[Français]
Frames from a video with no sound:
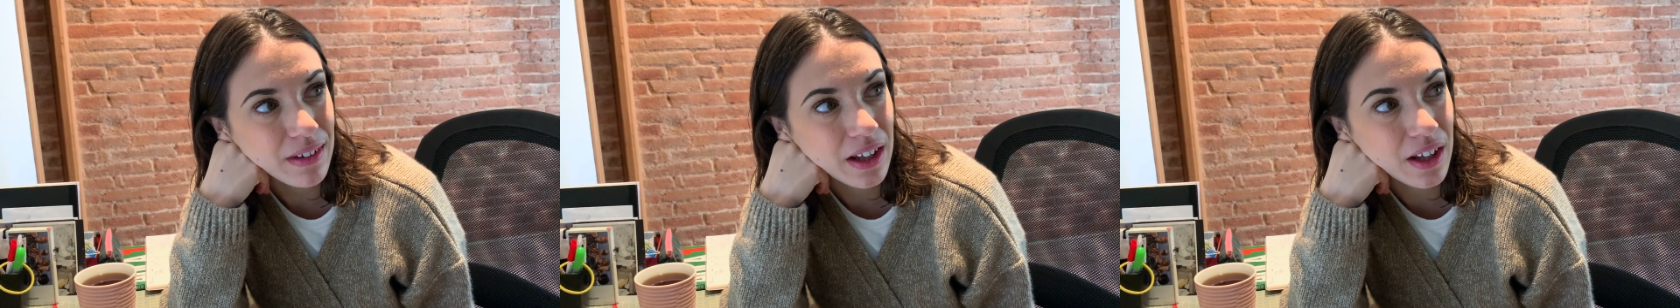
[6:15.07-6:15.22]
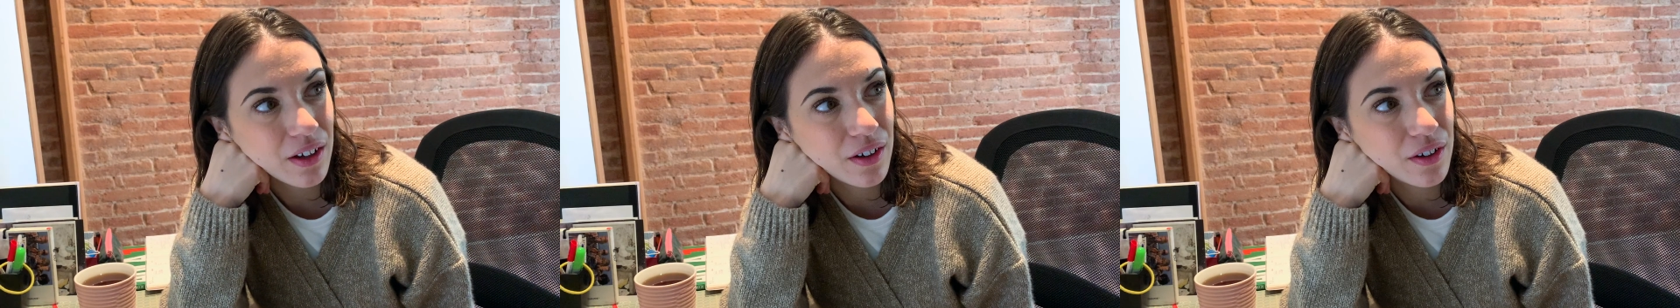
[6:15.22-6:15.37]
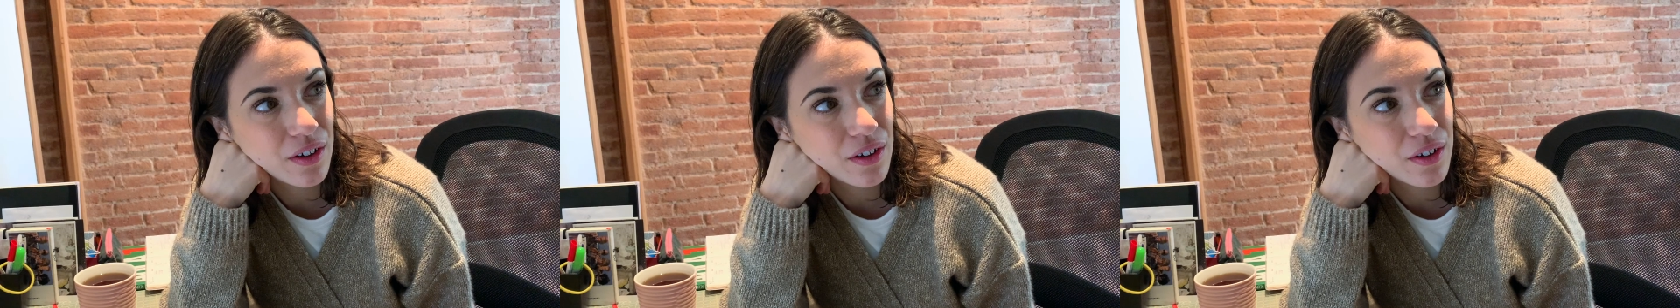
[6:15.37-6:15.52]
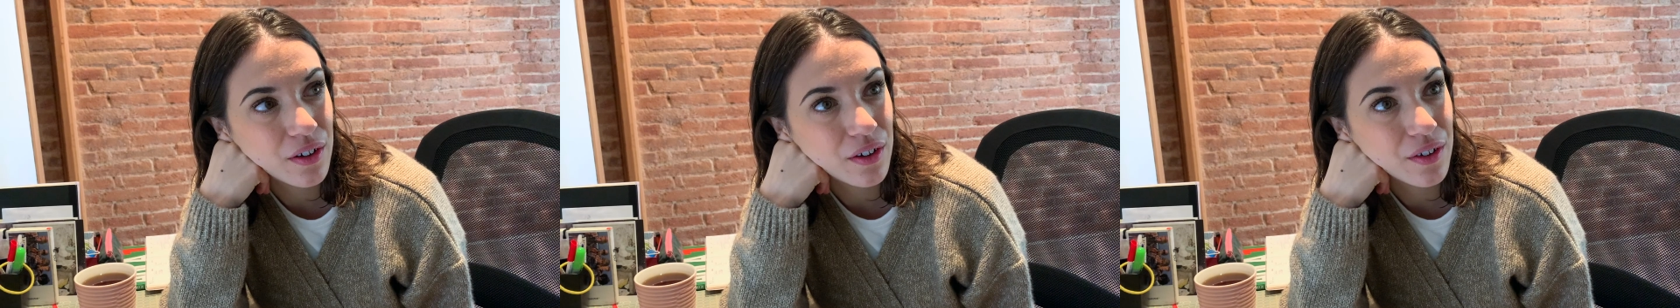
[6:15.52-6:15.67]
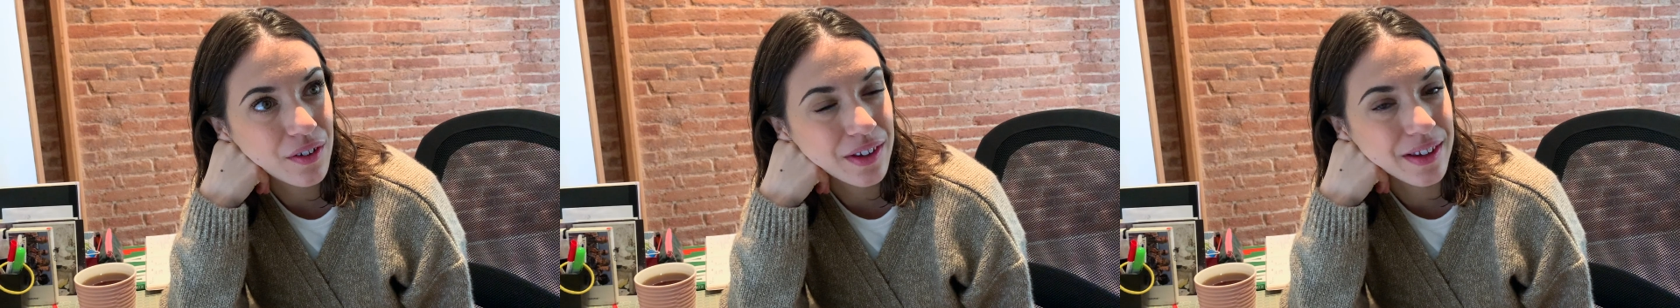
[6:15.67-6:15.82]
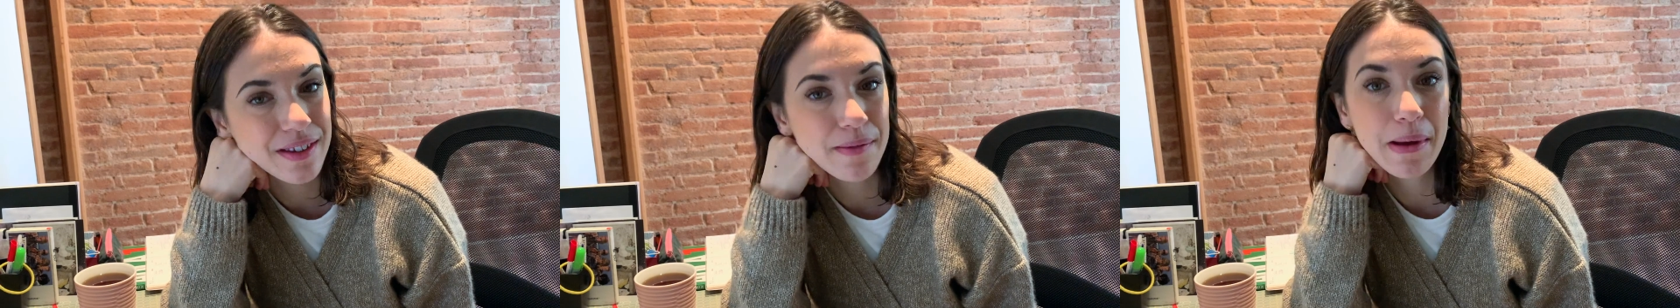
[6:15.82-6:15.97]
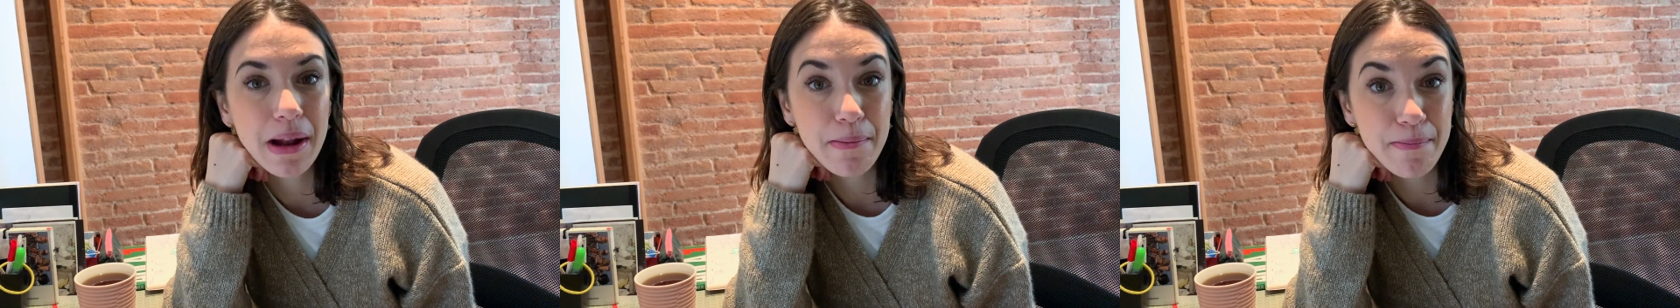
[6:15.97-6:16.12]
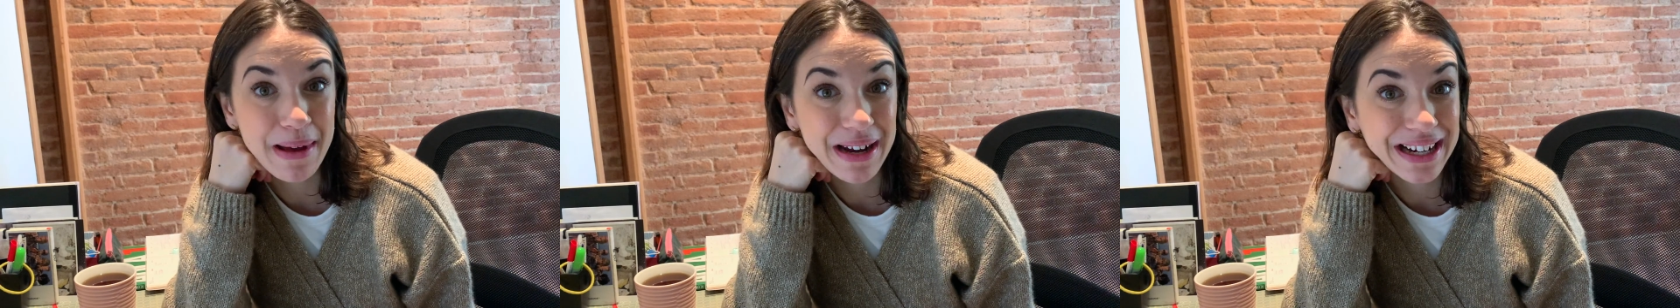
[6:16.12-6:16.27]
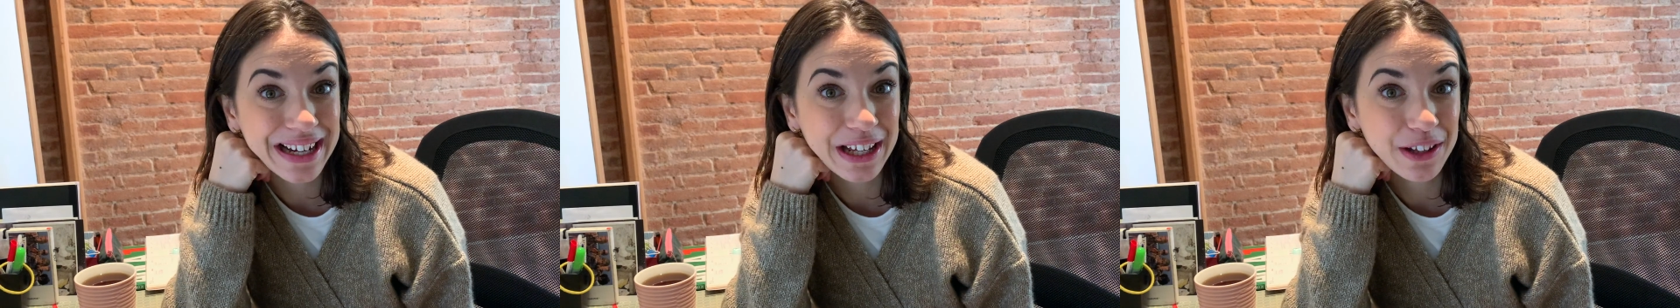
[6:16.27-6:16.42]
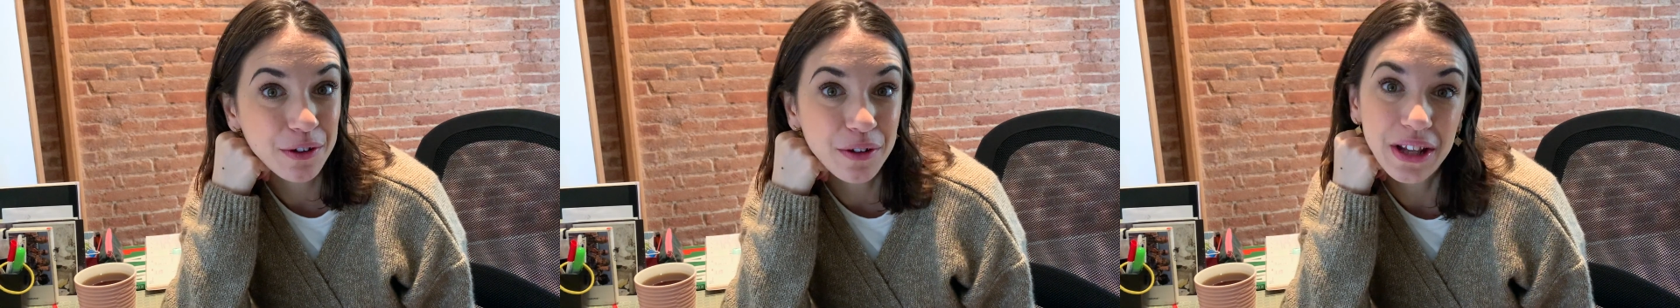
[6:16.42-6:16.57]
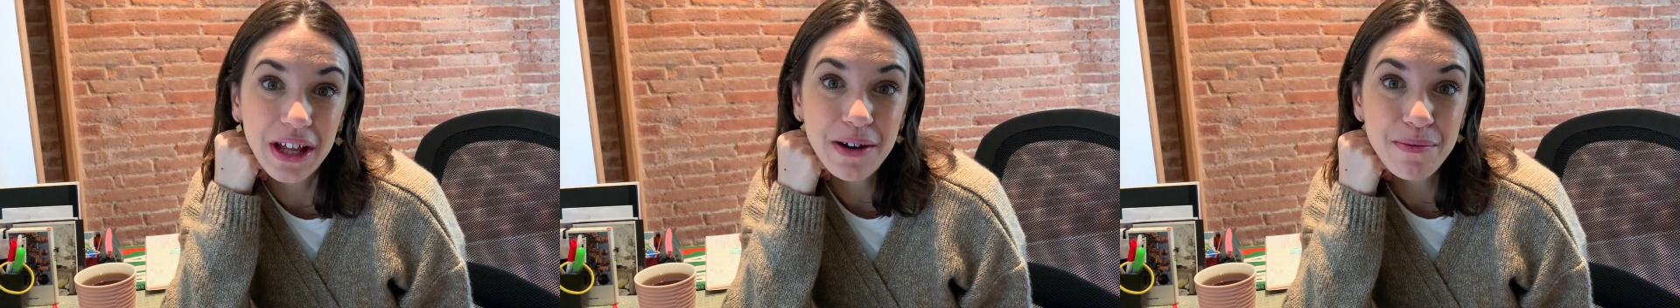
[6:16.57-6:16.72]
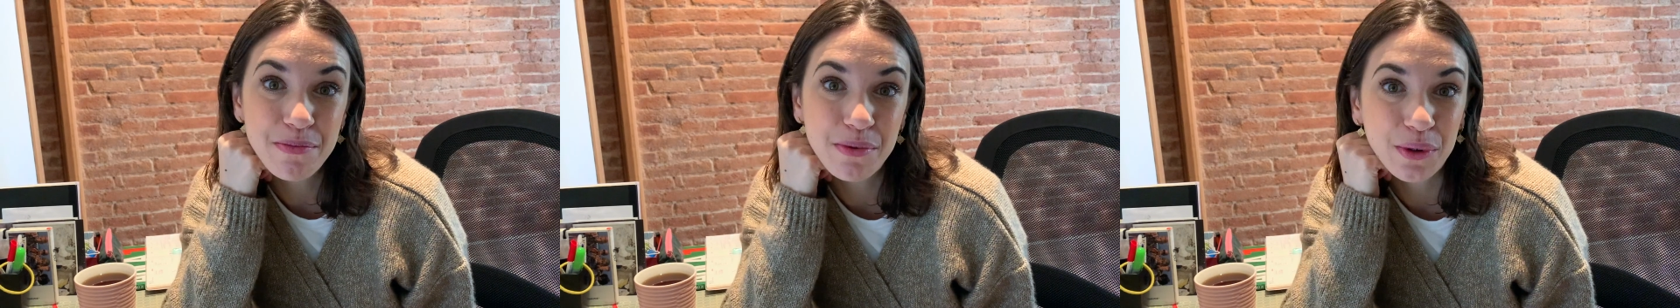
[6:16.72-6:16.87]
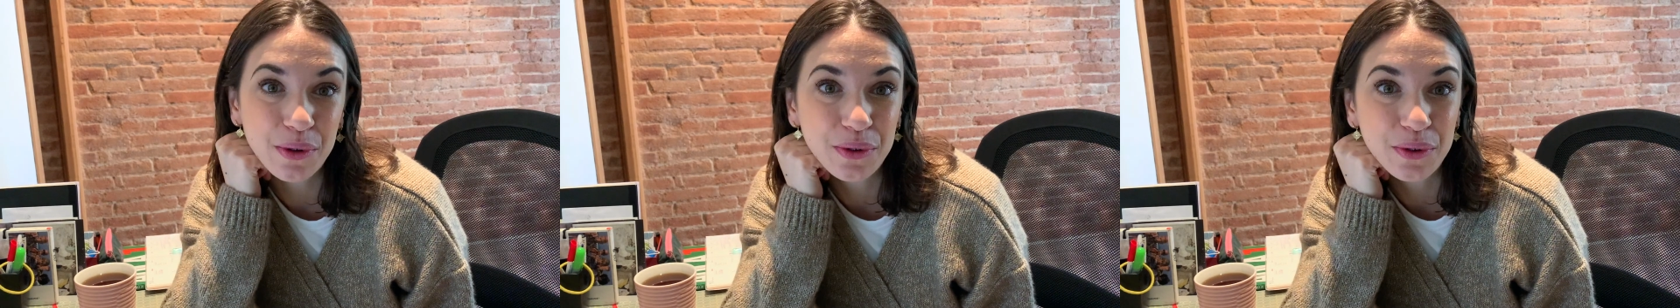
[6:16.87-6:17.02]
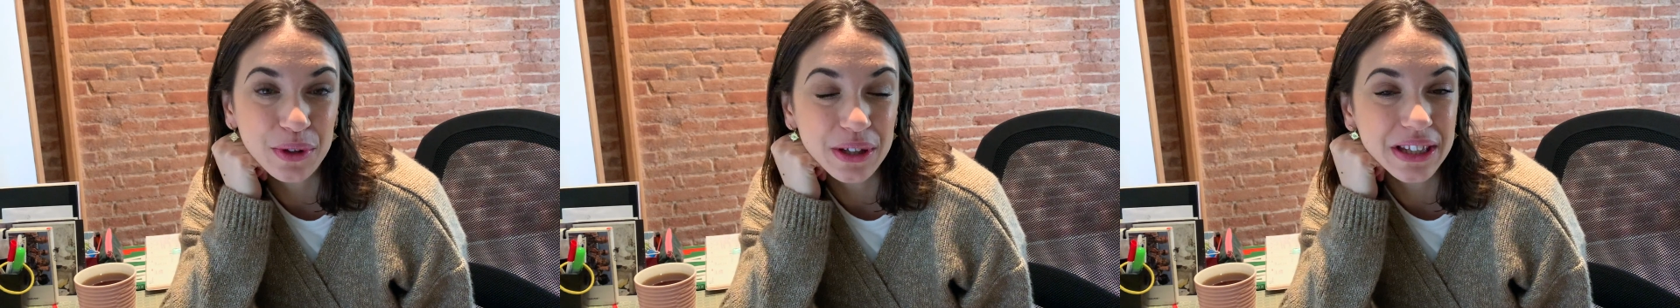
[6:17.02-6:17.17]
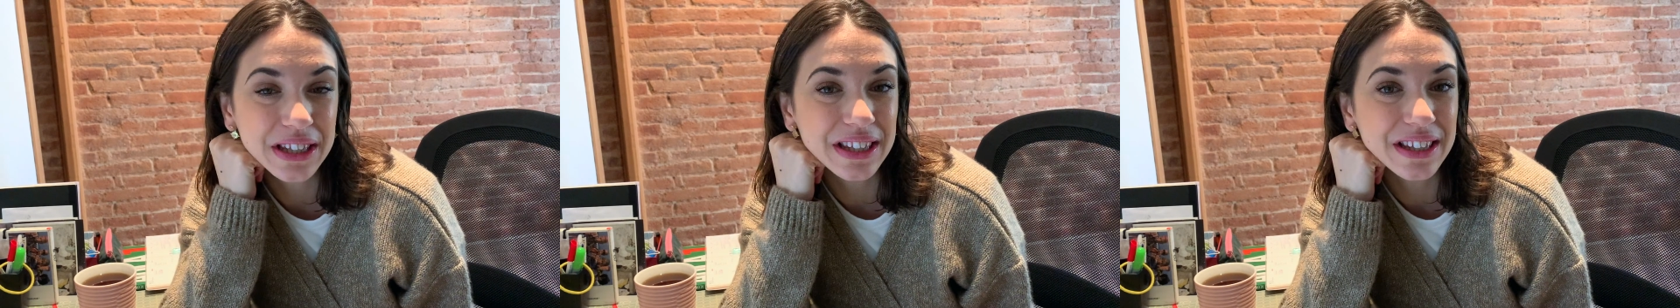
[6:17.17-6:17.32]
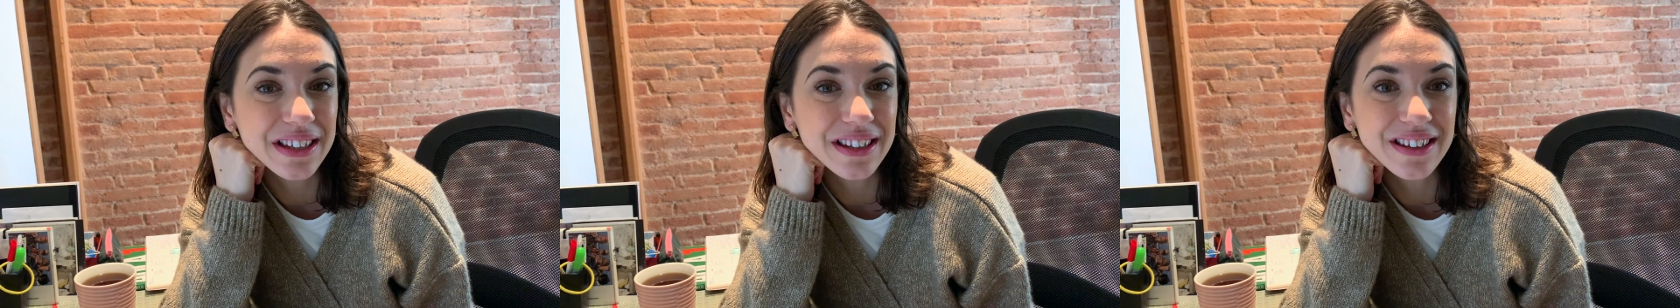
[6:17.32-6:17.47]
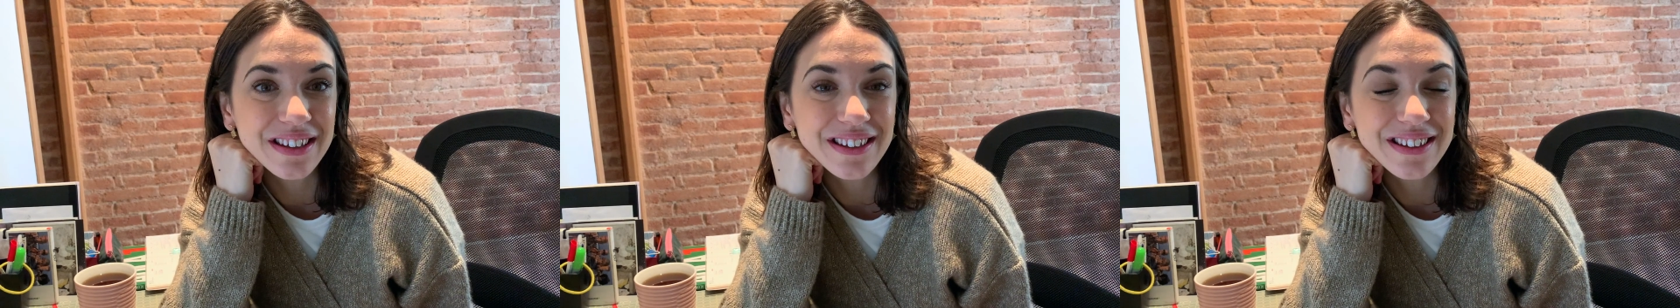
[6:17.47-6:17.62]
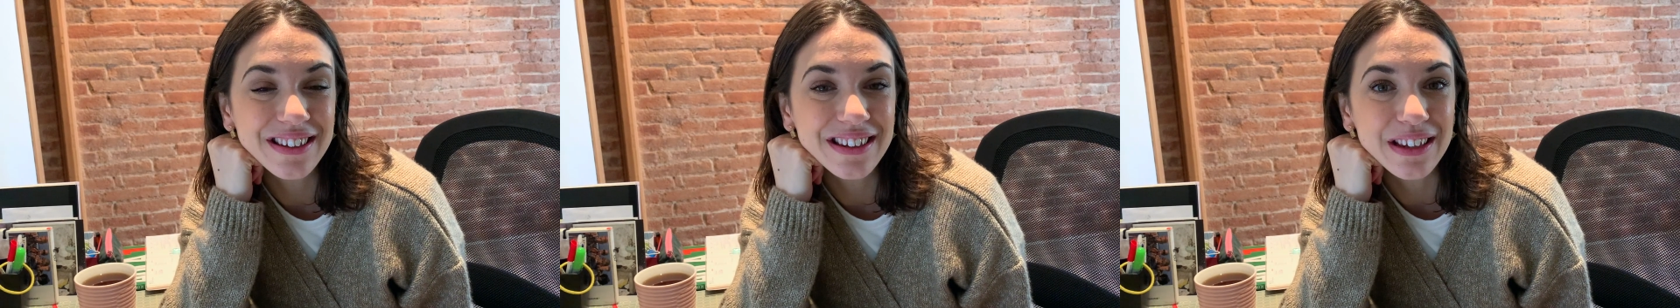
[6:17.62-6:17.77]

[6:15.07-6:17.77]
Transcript: Euh, ça s'appelle Mercadona pour ceux qui,